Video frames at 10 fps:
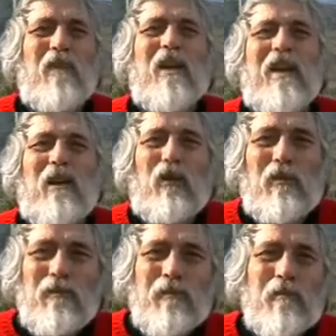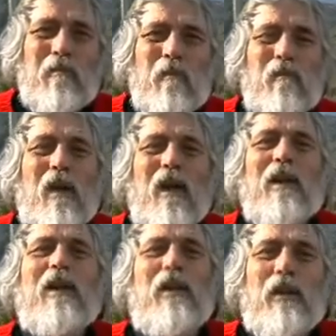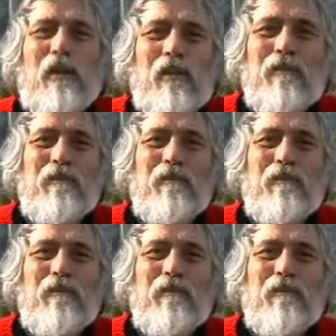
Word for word: reo, rio,